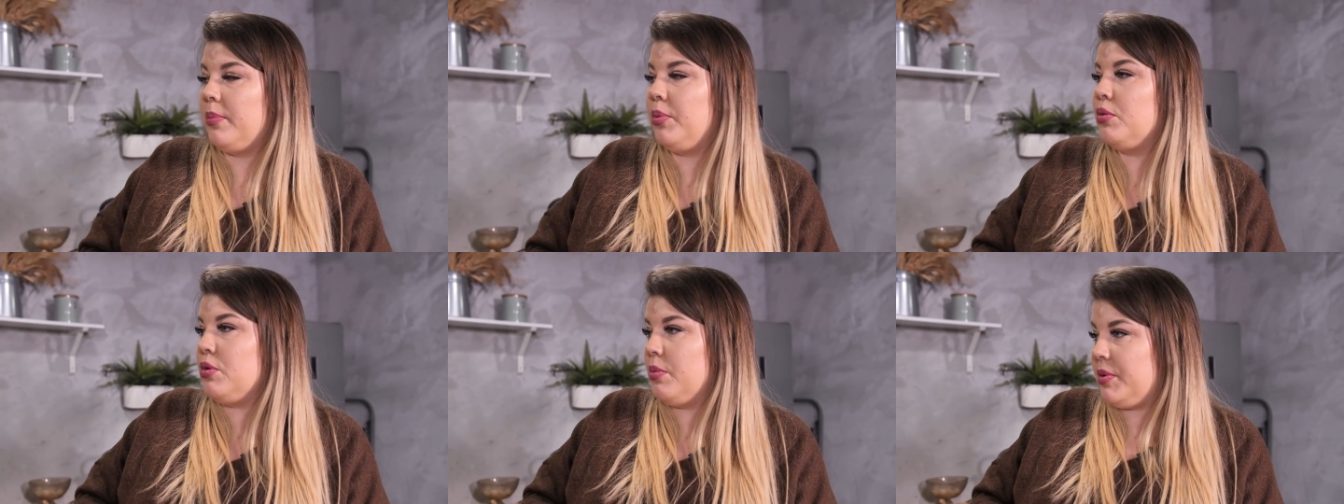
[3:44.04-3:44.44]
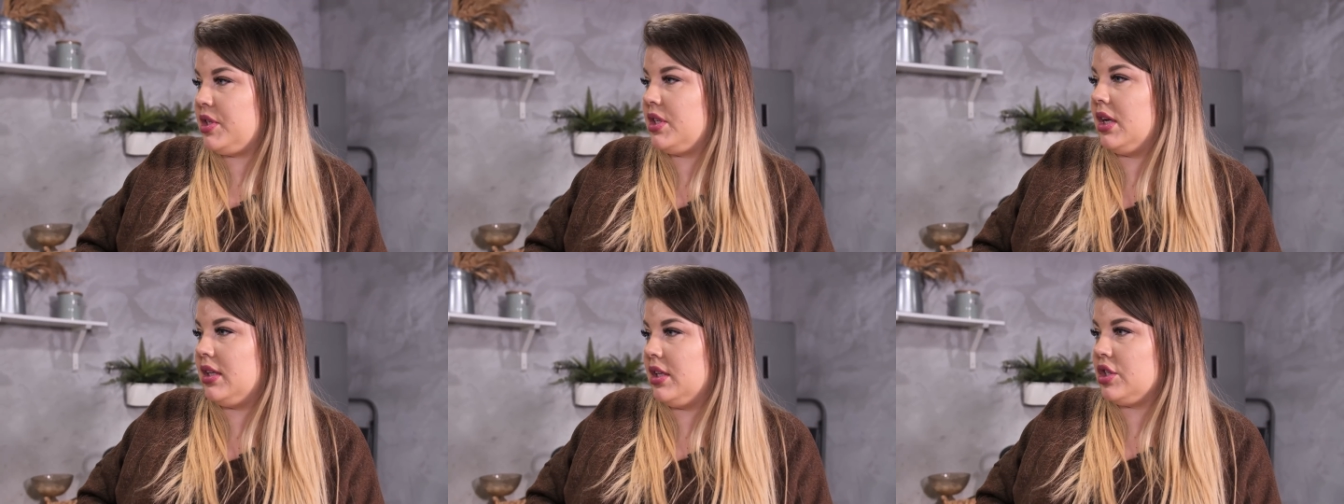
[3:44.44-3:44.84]
Я помню,
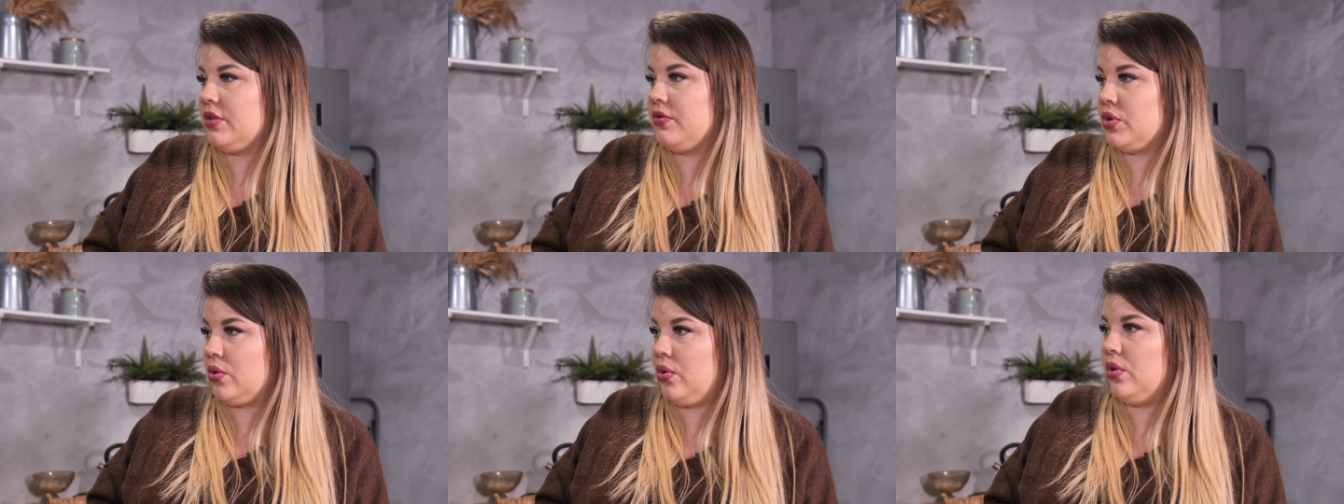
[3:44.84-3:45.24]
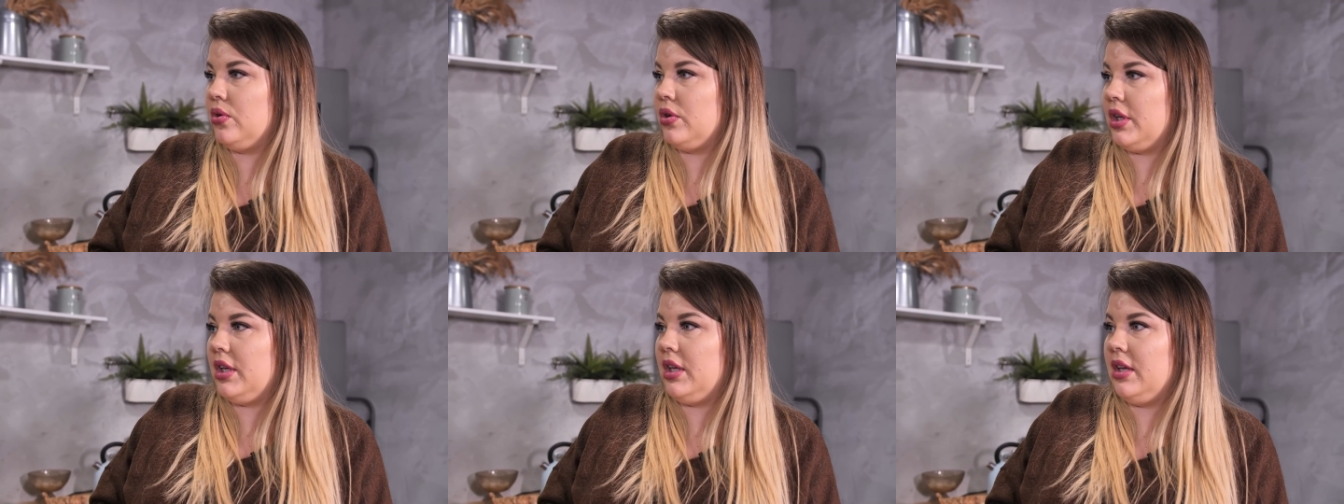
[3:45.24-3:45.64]
пришла однажды в
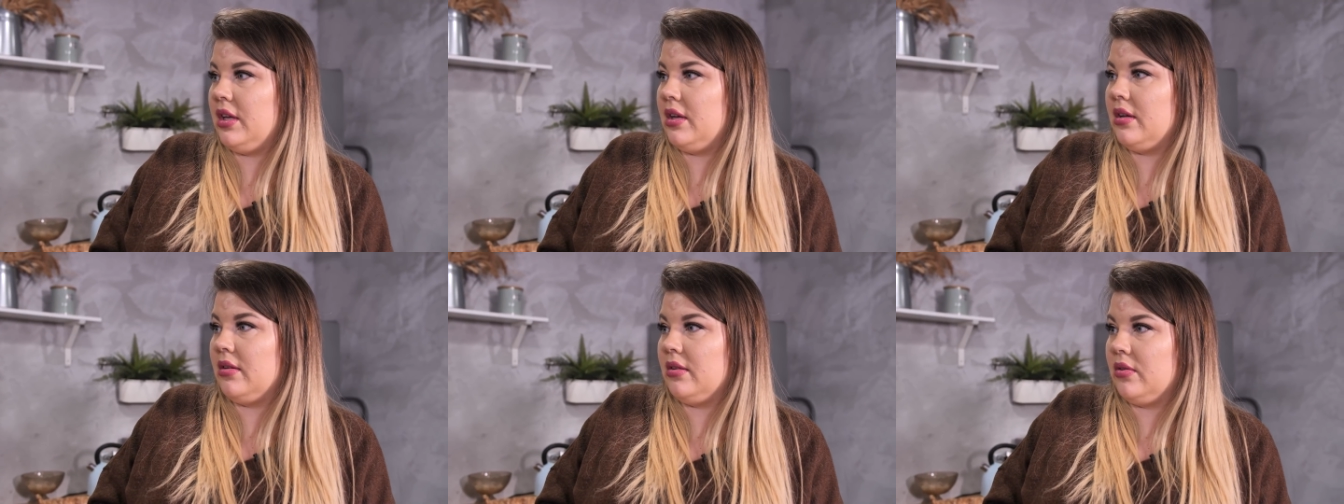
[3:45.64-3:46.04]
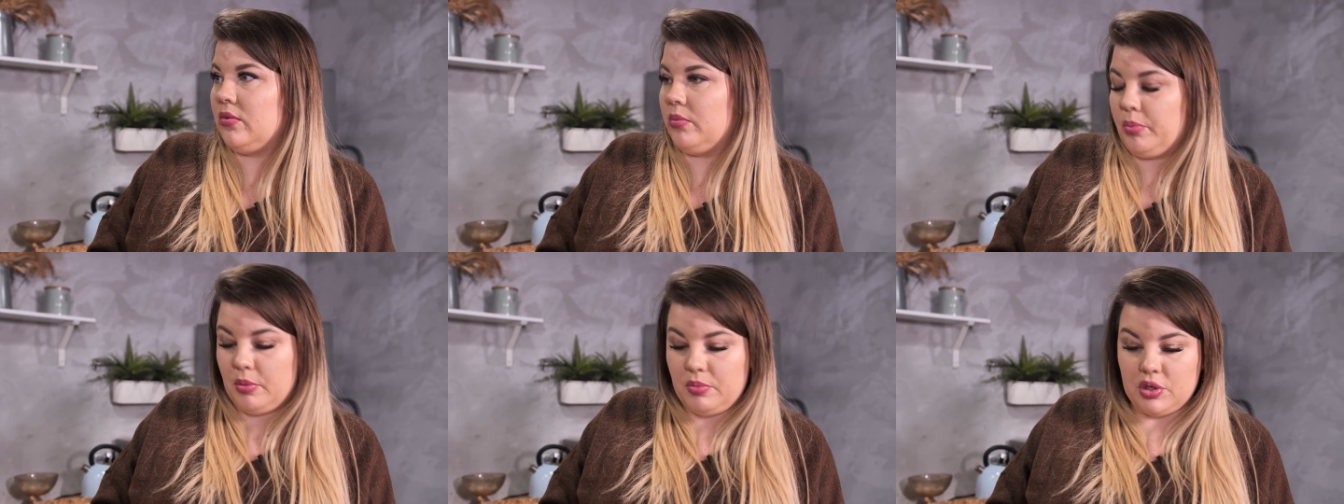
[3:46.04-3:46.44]
школу, и
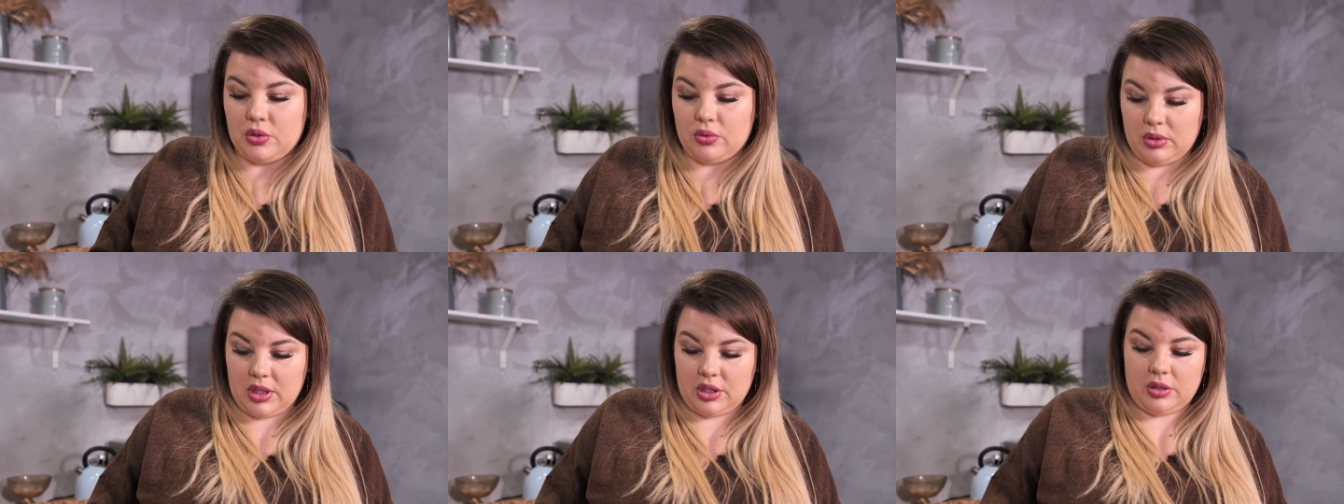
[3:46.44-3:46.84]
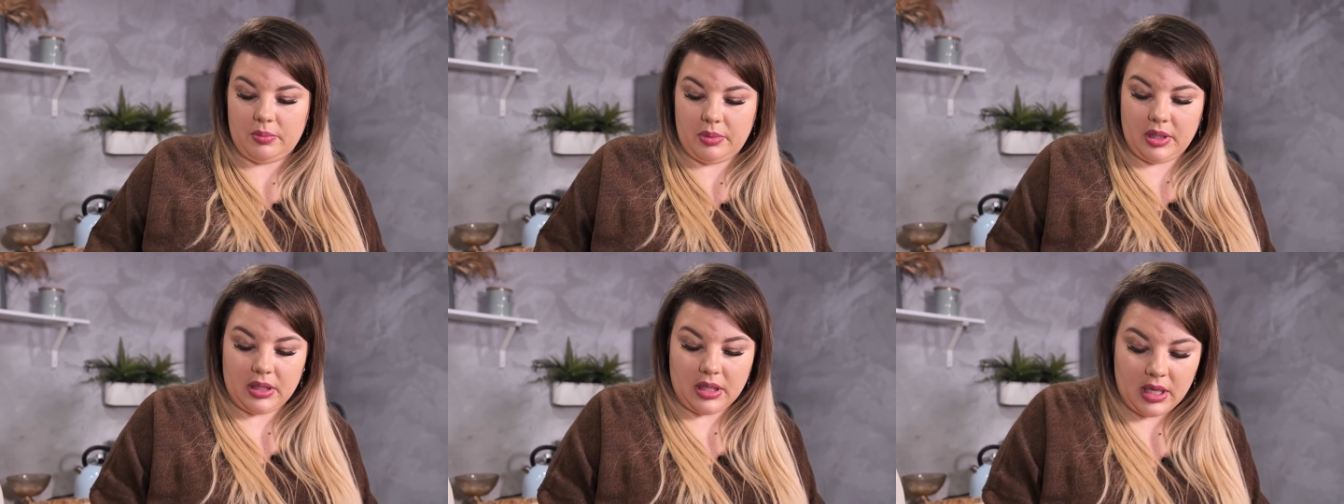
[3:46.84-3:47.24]
помнишь, у нас же
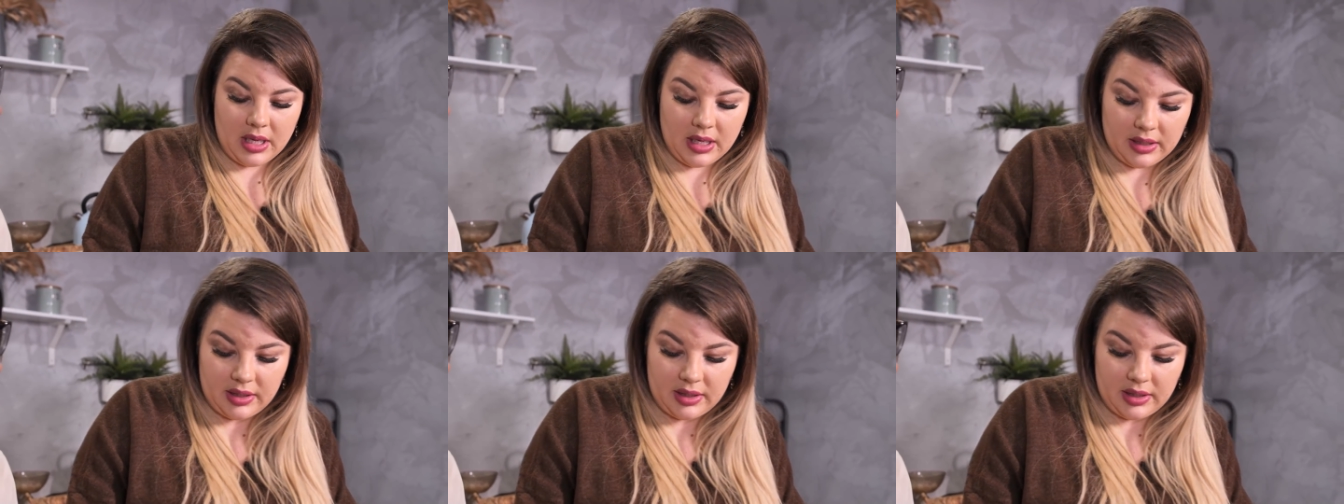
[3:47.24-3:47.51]
были